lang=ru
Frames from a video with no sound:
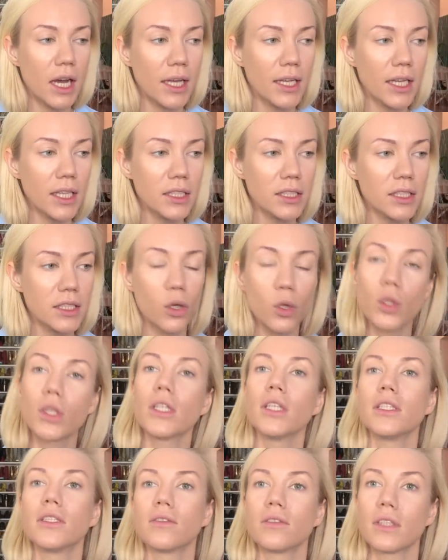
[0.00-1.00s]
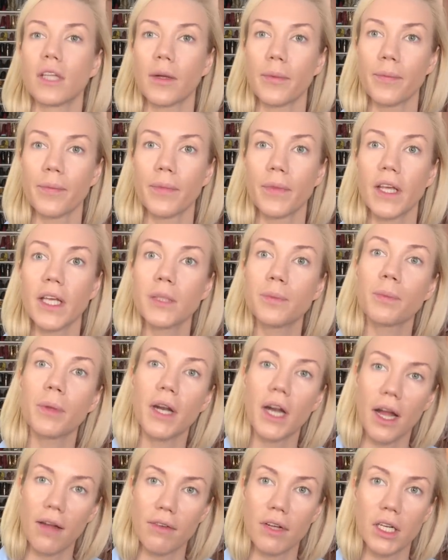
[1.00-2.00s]
А есть крутые цвета, есть
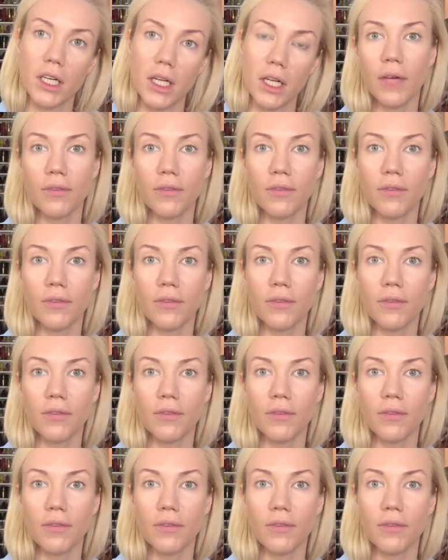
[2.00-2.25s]
правильные.